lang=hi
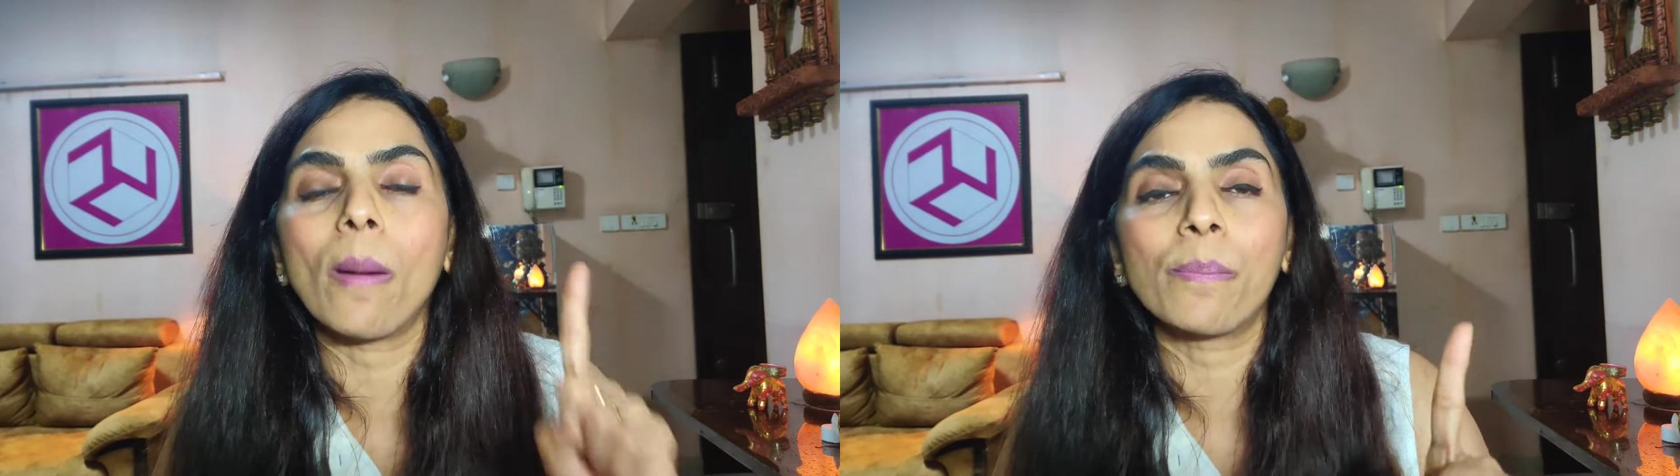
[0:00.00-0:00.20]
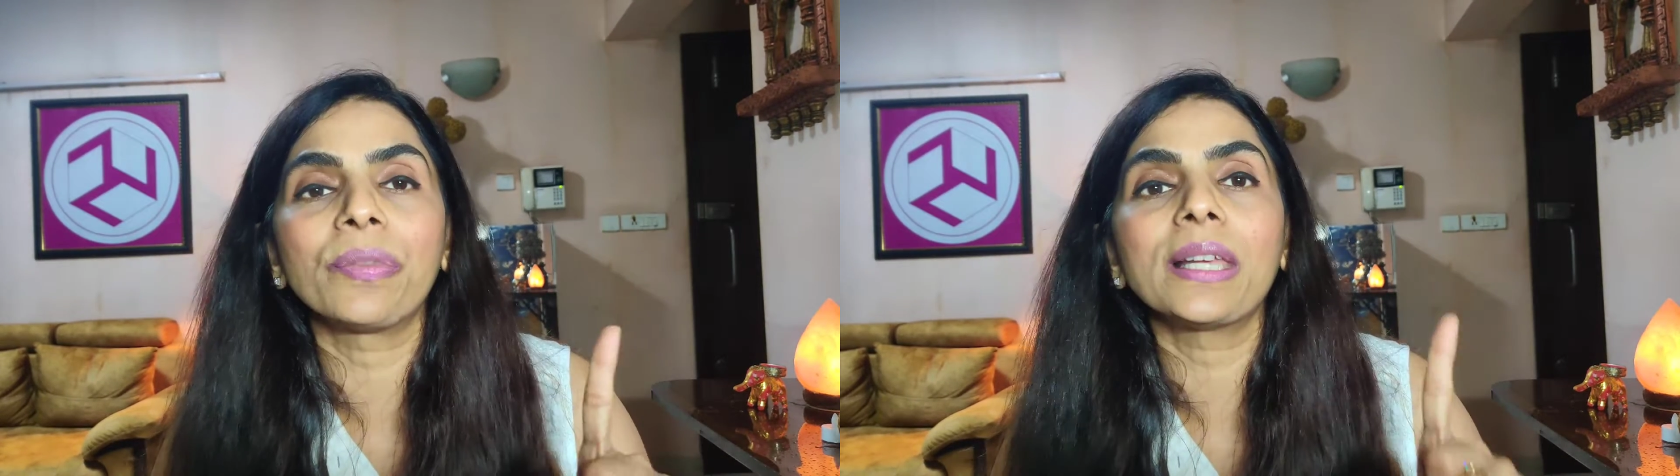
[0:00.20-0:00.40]

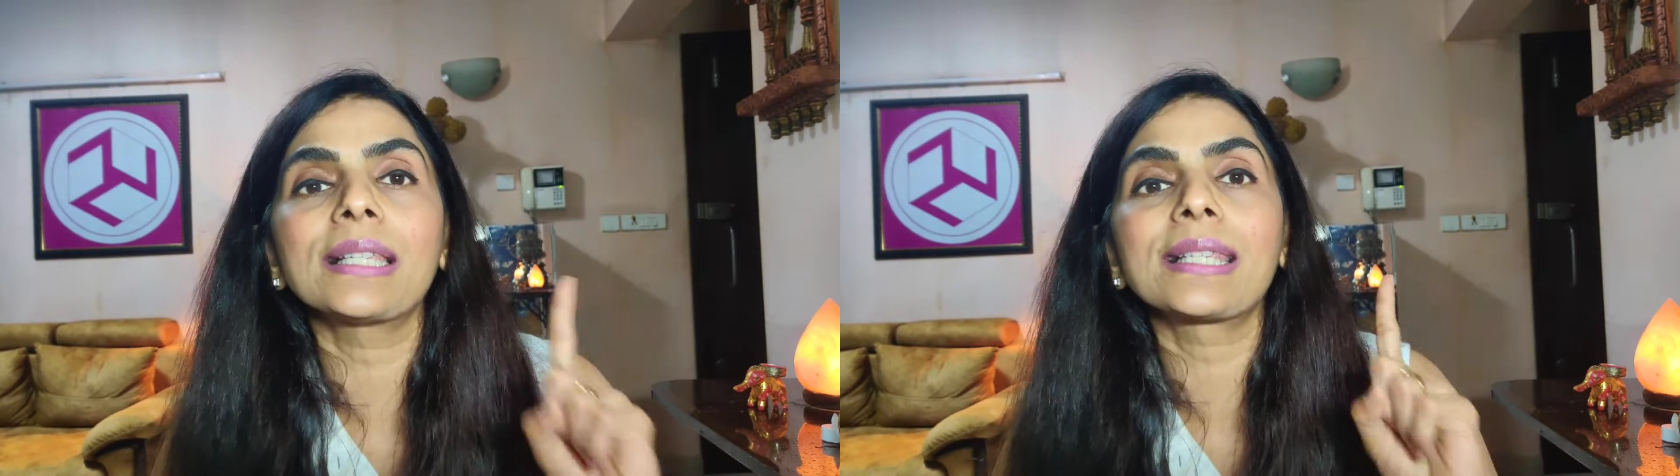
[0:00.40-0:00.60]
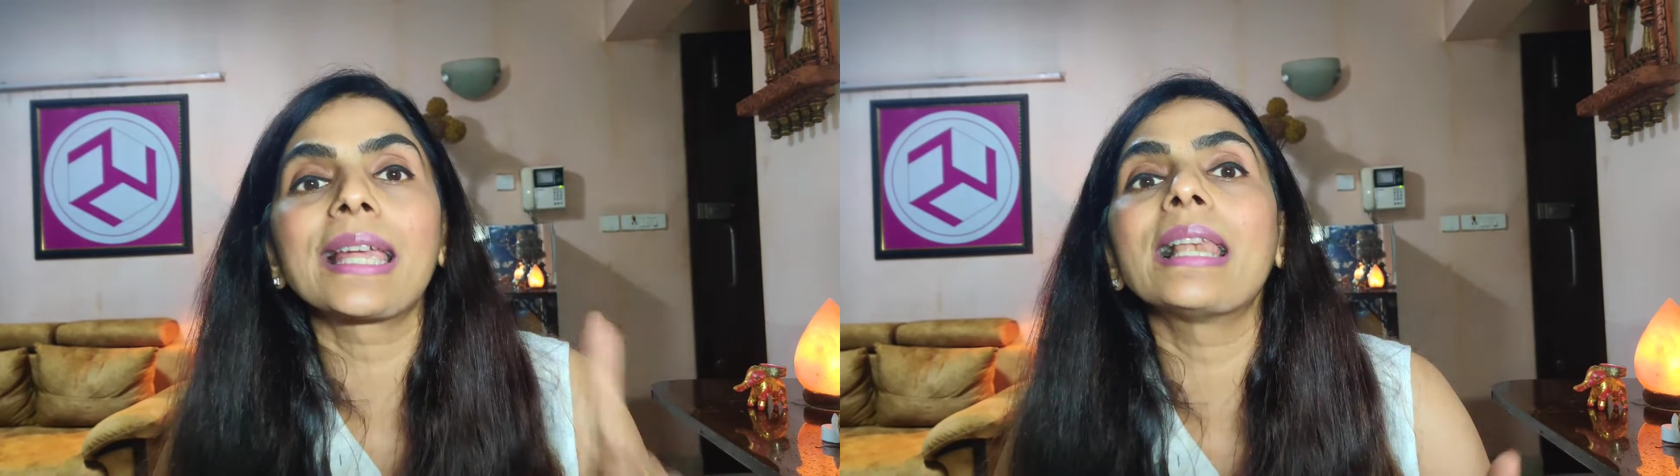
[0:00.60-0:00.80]
अपने
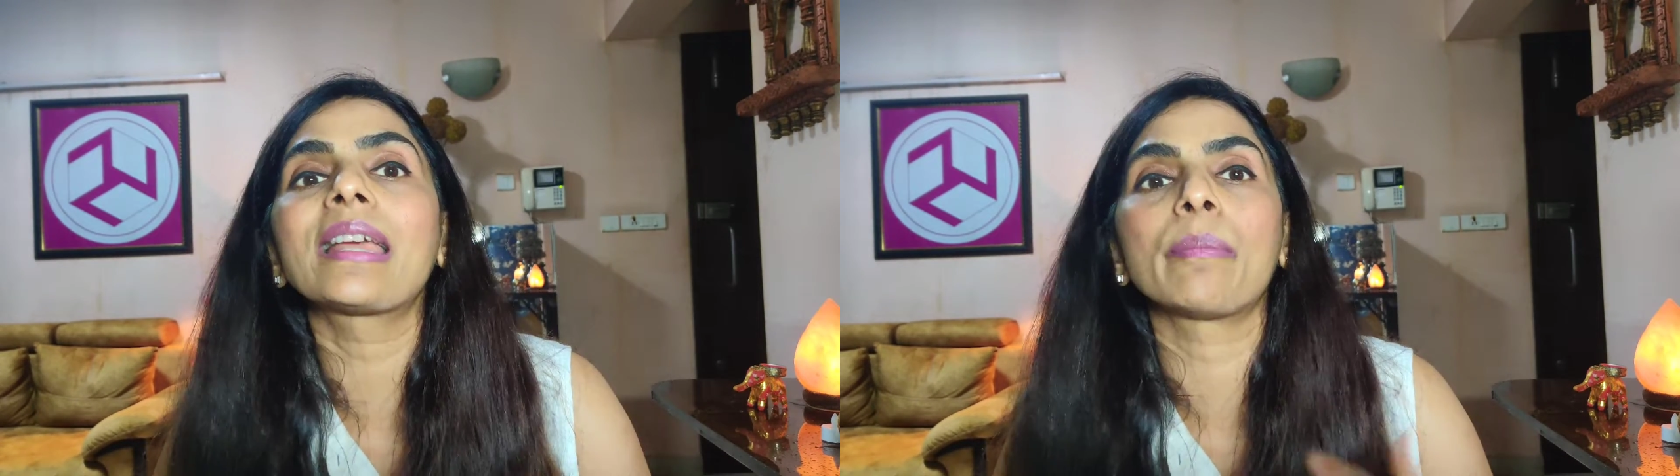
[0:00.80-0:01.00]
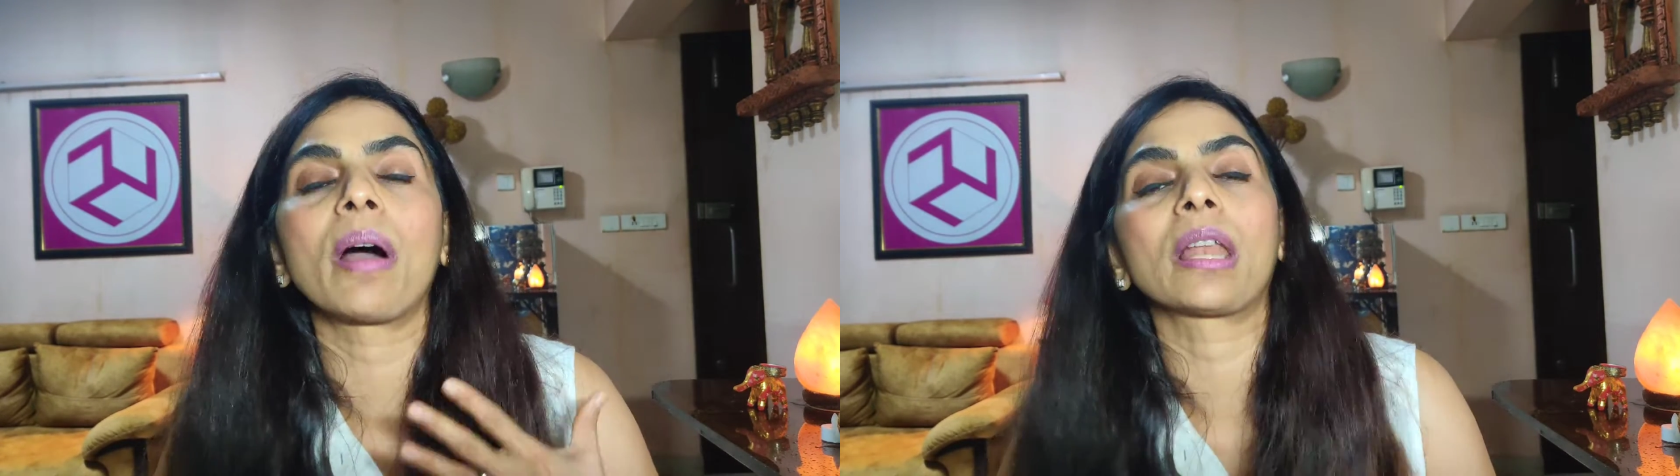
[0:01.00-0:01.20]
स्किल
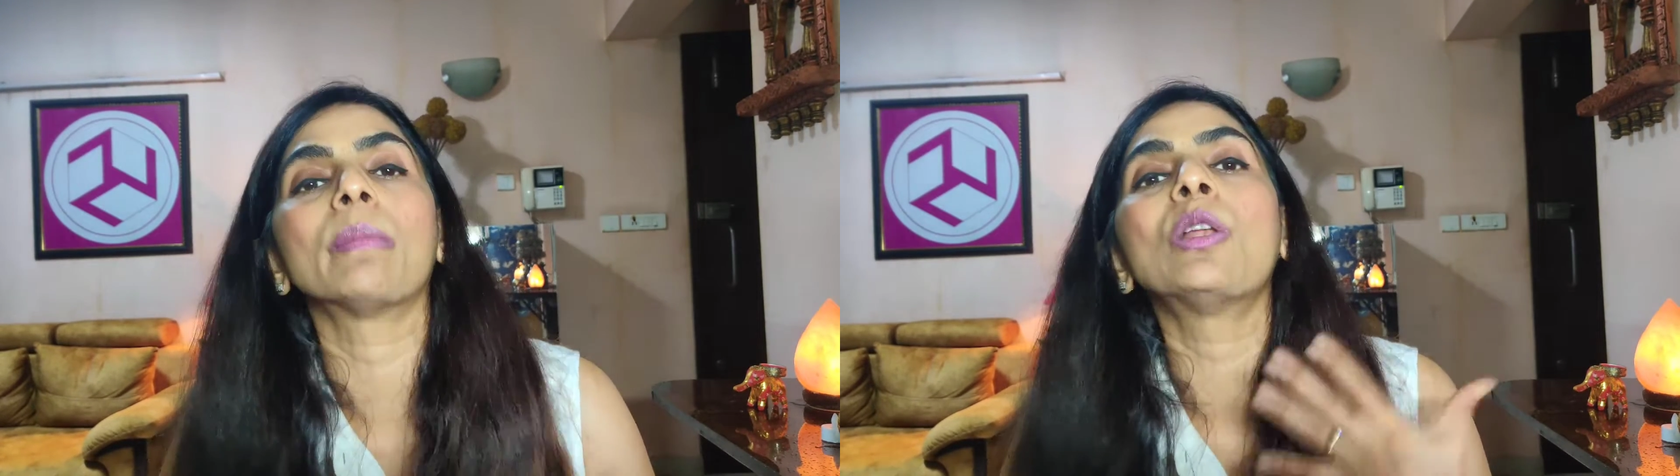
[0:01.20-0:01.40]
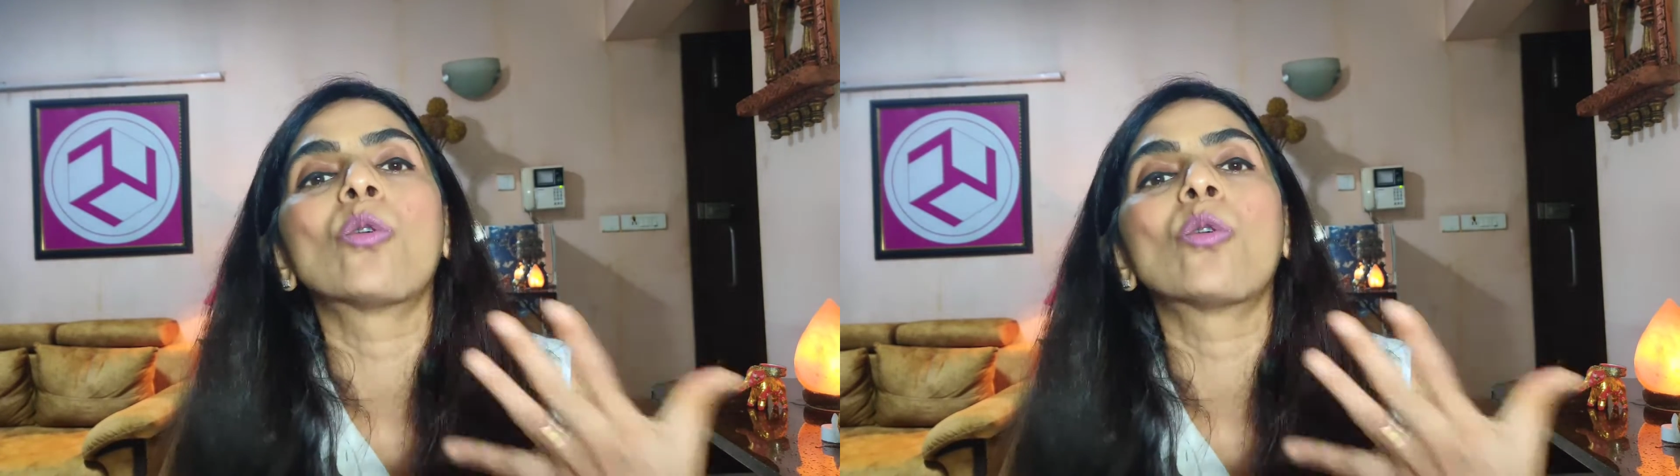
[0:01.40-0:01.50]
के बारे में